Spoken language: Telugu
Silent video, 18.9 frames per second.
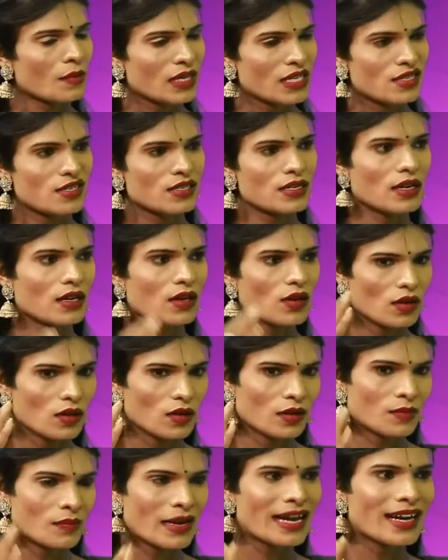మంచిగా
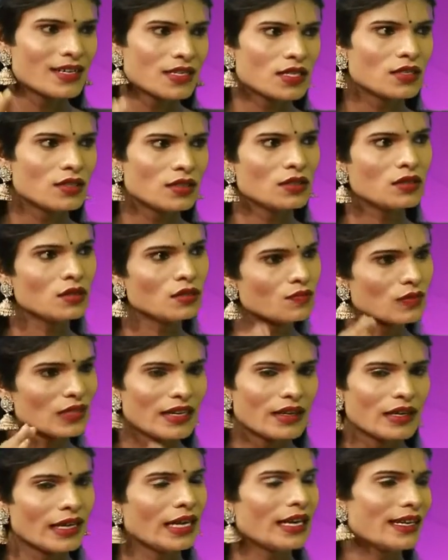మైండ్ సెట్
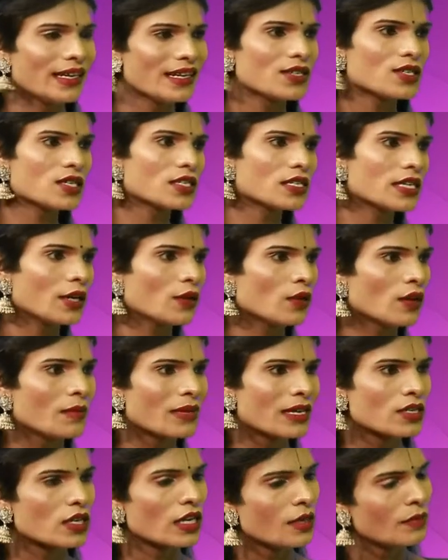ఏ టెన్షన్స్ లేకుండా
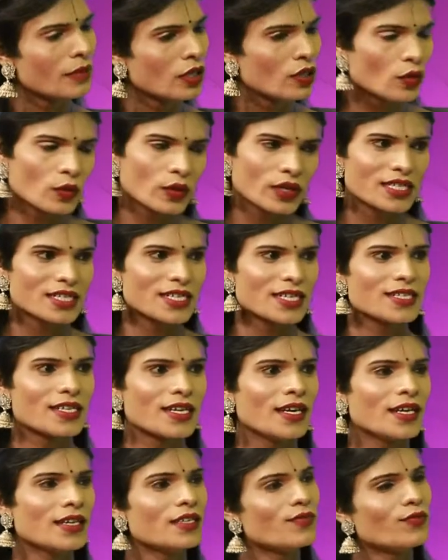మనసులో ఏం పెట్టుకోకుండా
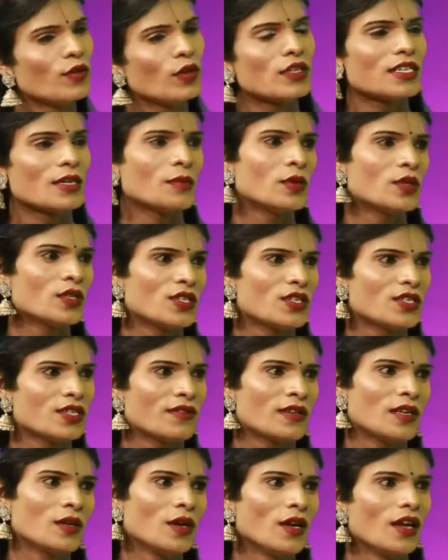చేసేయి అని ఫుల్ సపోర్ట్స్
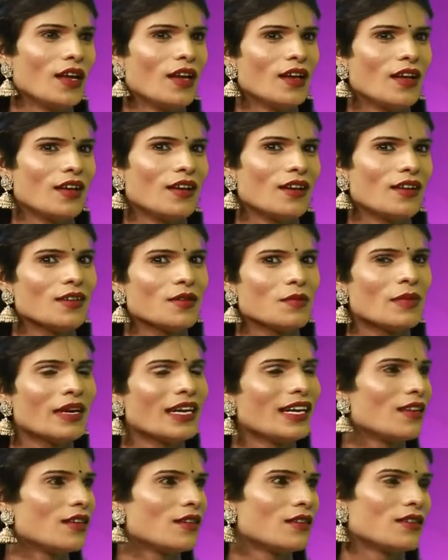ఇచ్చేవాళ్ళు
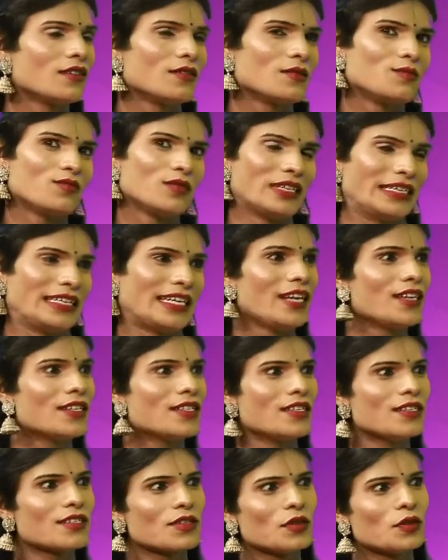బై
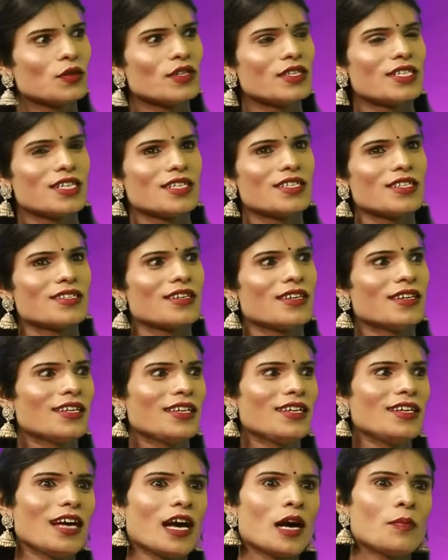టేక్స్ తీసుకోకుండా
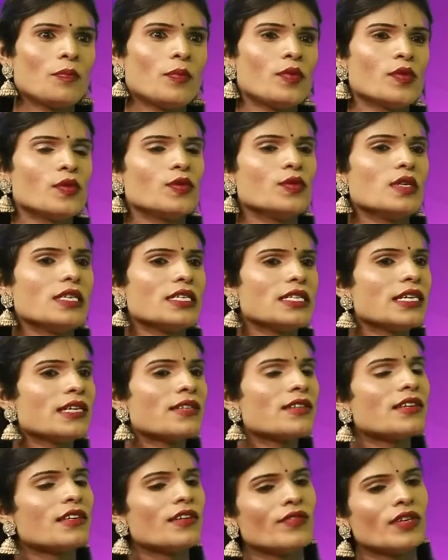చేసేసరికి అప్పటి నుంచి
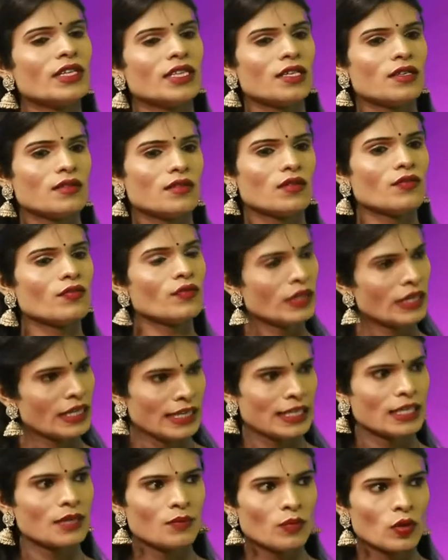ఏదైనా విత్ ఇన్
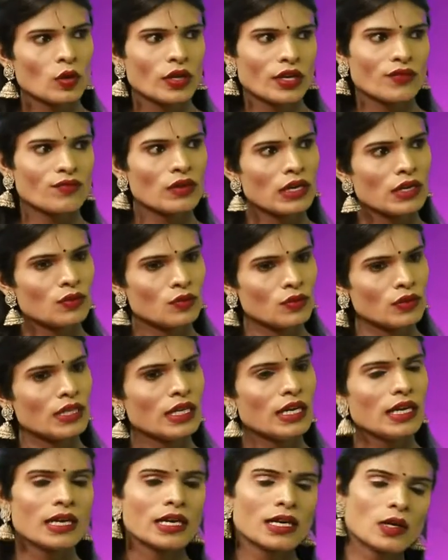గెటప్లో ఇన్వాల్వ్
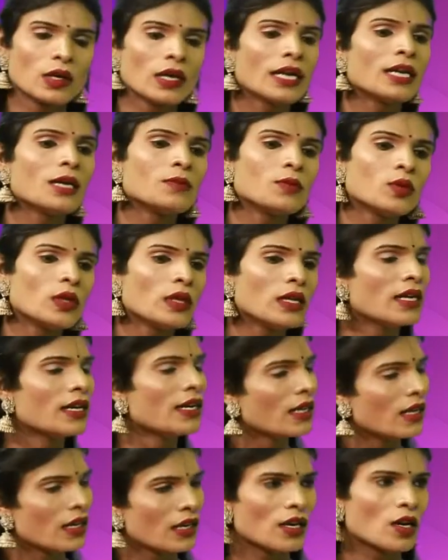ఉంది ఇక్కడ గెటప్ ఉంది
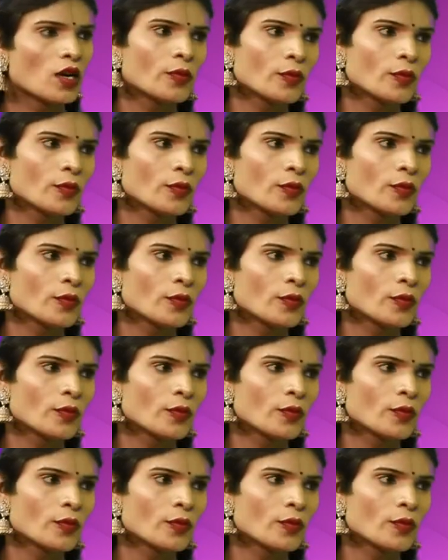అంటే నన్ను